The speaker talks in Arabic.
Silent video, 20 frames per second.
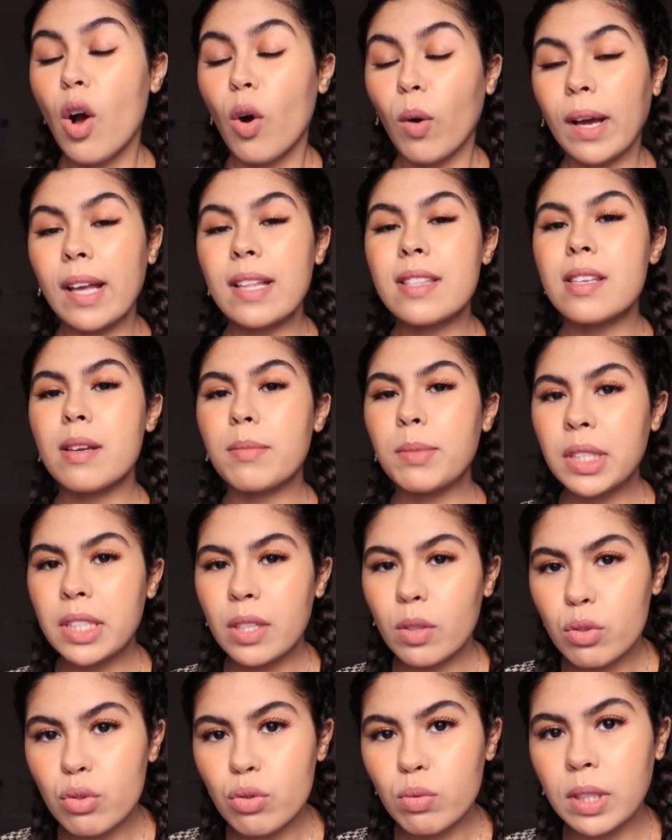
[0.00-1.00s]
وكان الثمن
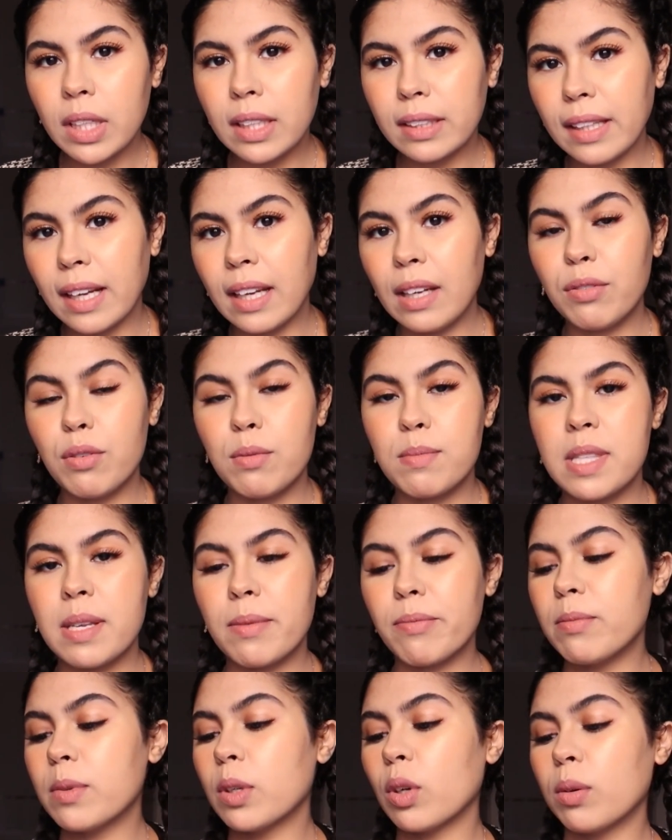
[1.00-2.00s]
ديالو شويه طالع
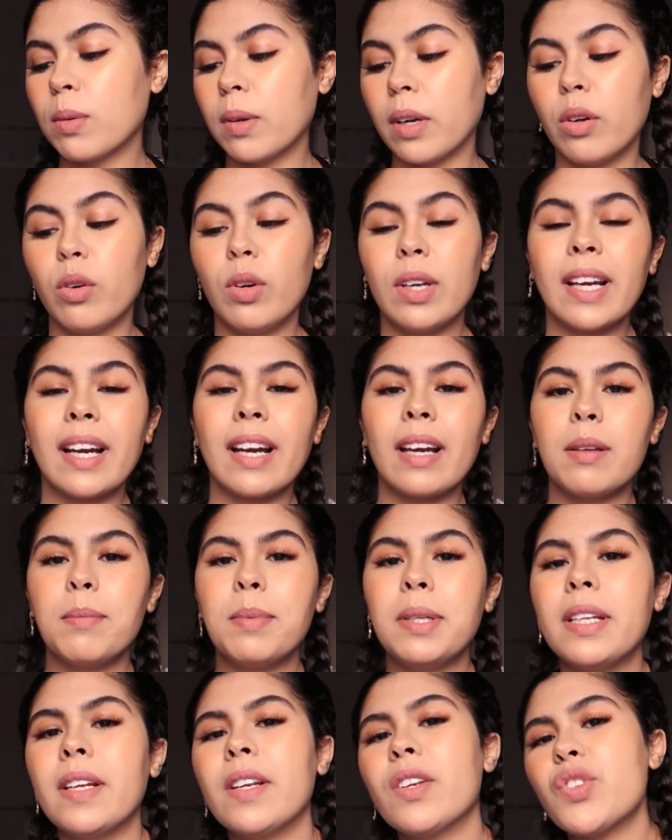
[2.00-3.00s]
فبزاف منكم قالوا لي
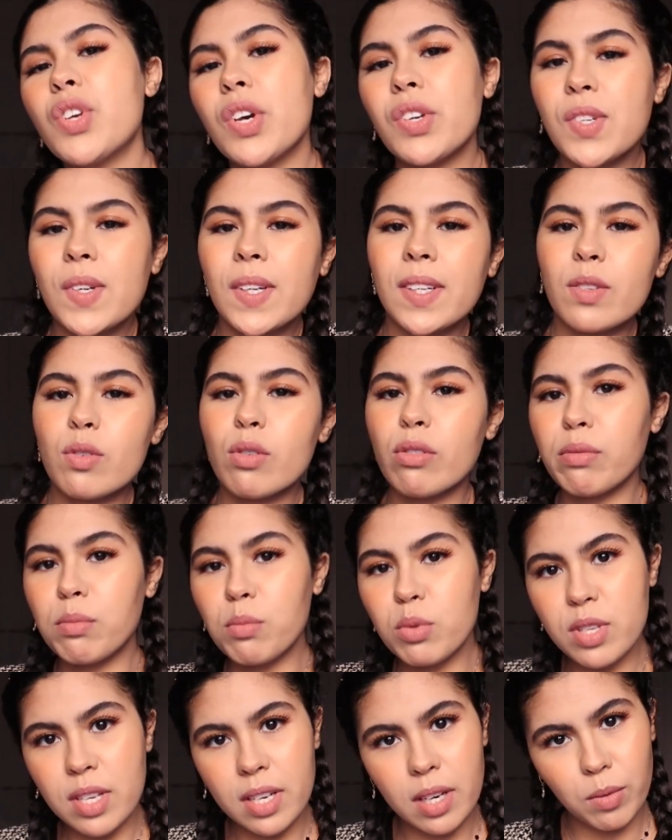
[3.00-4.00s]
قلبي لنا على شي حاجه كتكون في
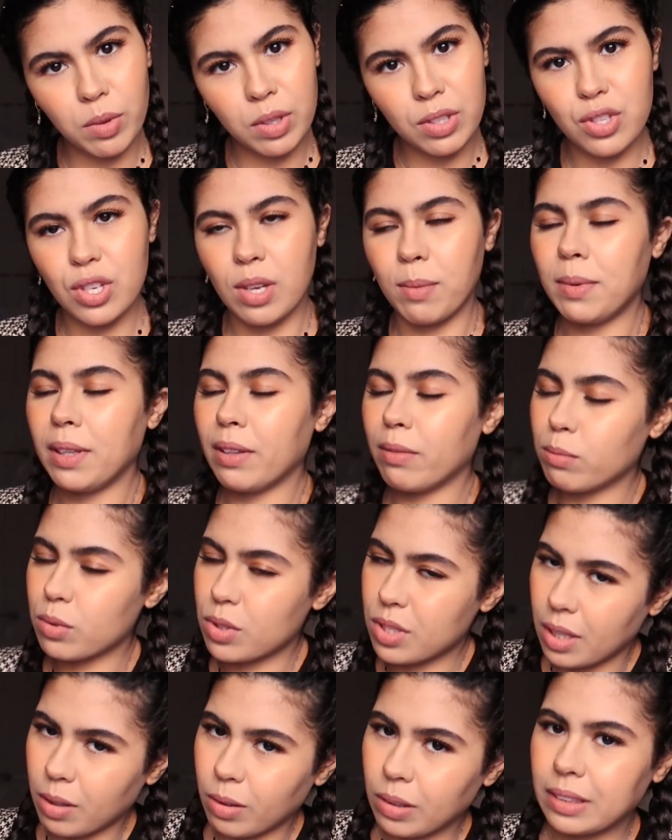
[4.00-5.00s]
متناول الجميع
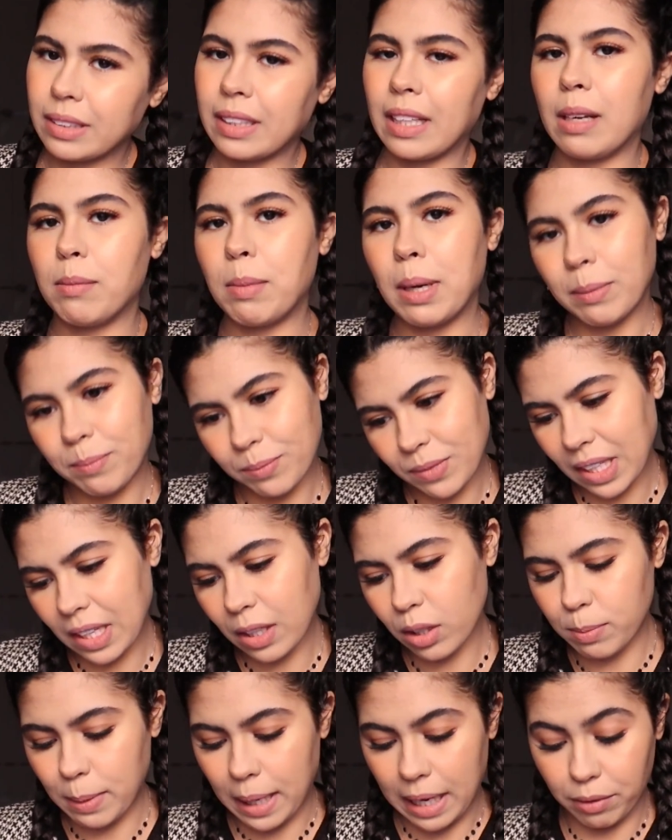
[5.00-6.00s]
متناول الطلبه
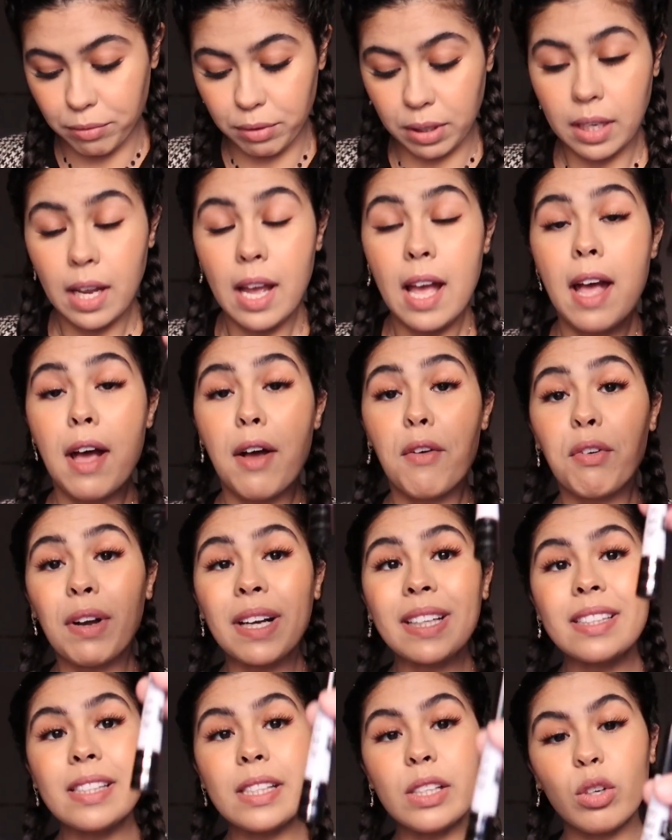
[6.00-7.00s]
راكم عارفين
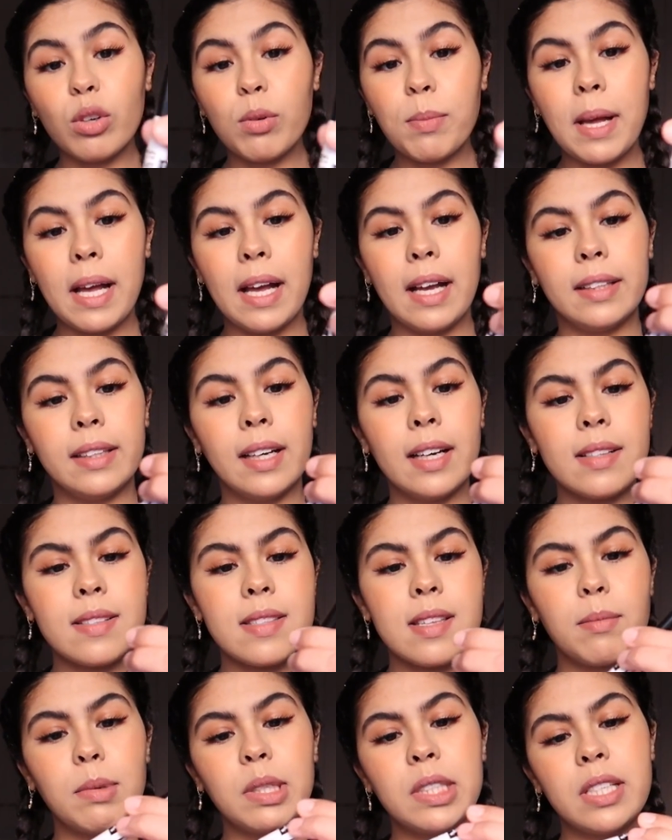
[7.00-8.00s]
فخديت لكم هذا
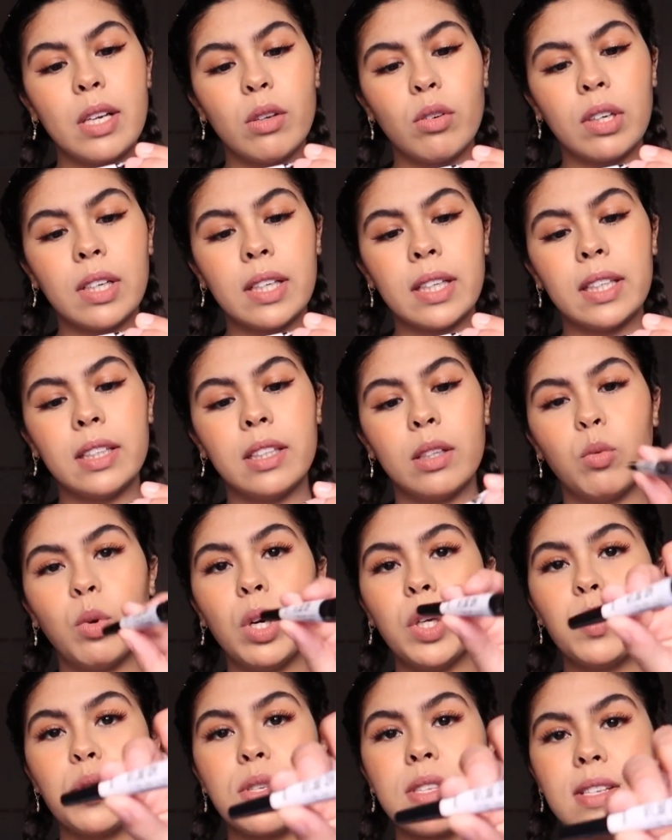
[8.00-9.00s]
الثمن ديالو كان كيدير
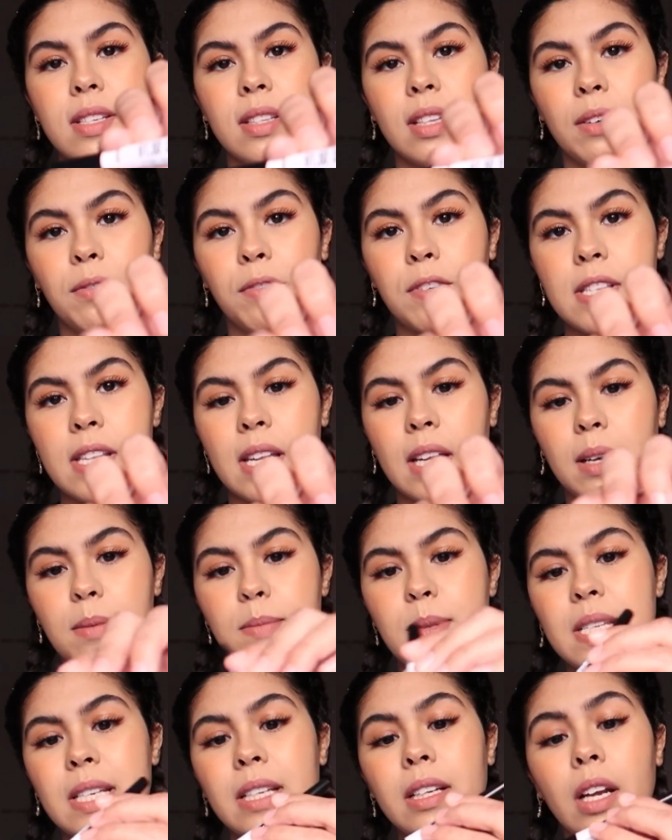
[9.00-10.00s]
61 درهم فاصله
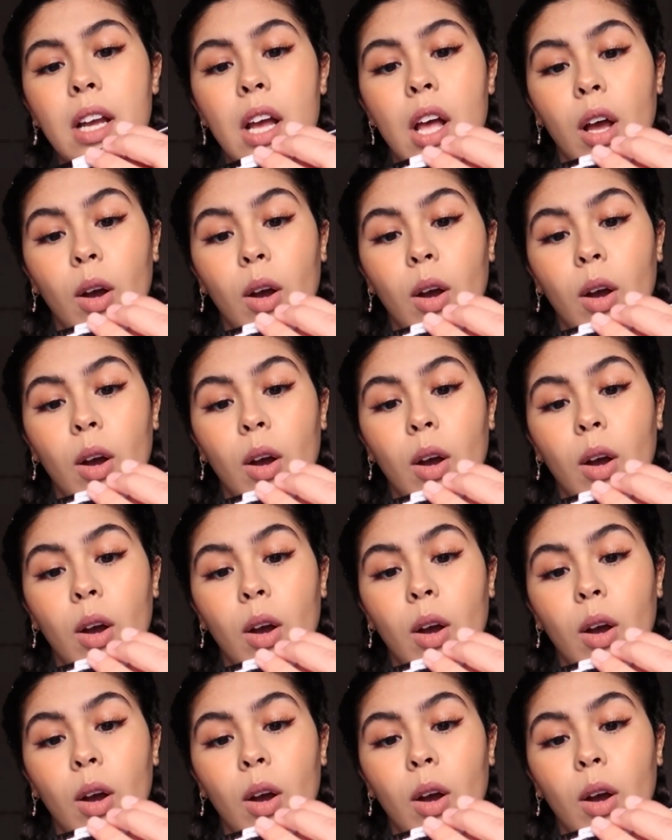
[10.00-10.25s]
50